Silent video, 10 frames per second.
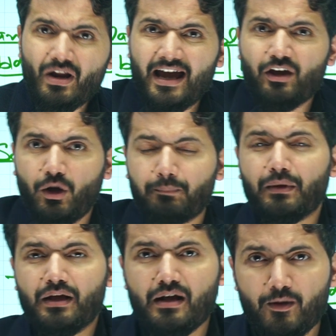आई होप
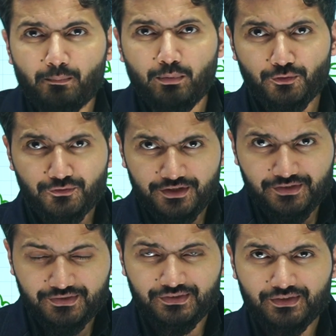
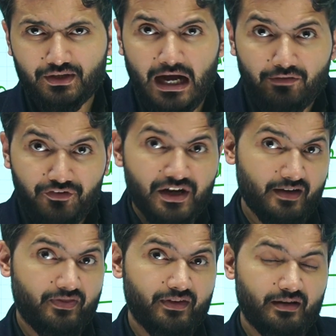प्रोसेस काफी
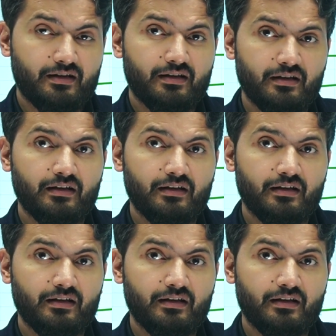हद तक